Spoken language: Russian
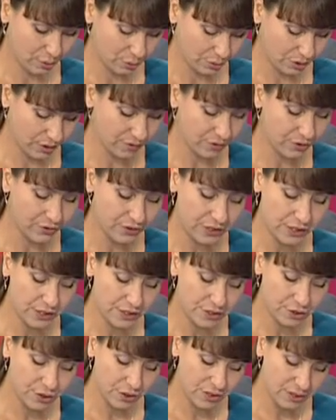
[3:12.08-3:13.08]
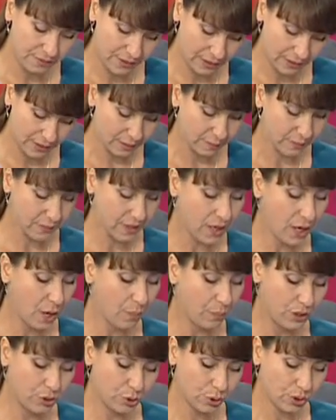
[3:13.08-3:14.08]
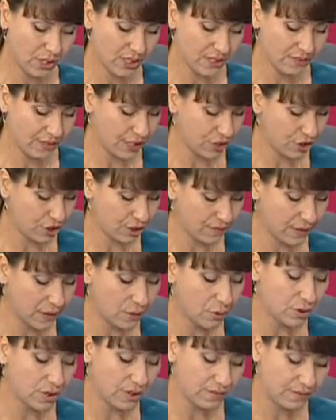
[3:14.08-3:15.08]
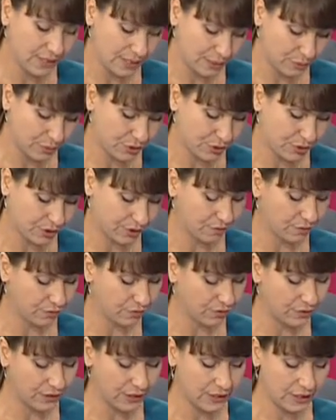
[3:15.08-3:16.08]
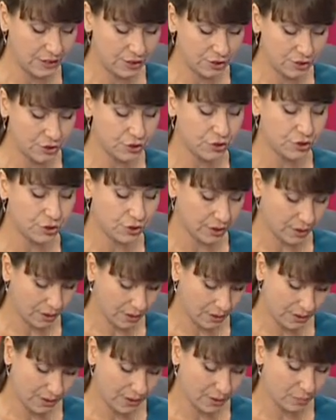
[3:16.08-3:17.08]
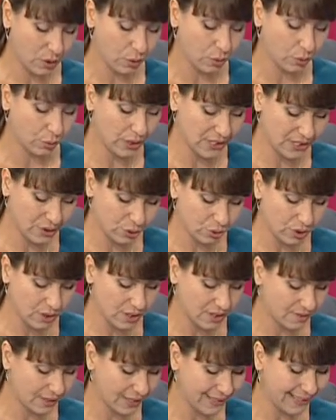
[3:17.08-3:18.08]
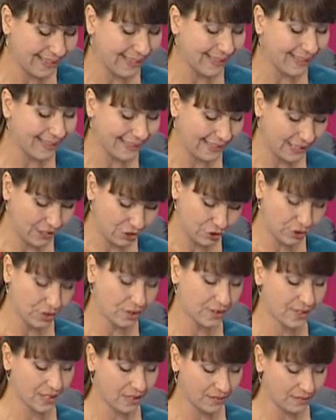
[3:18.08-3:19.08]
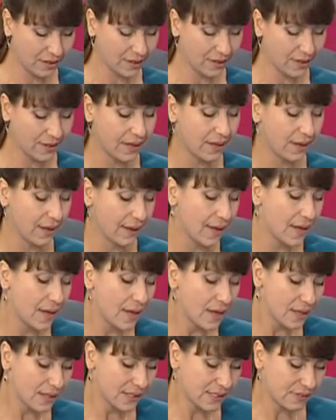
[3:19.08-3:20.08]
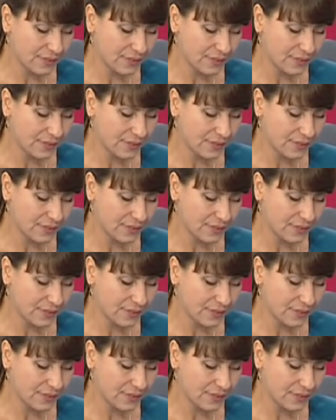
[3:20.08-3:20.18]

года». В 2009 почетное звание «Человек года Витебщины». В 2014 удостоено звание «Отличник здравоохранения». За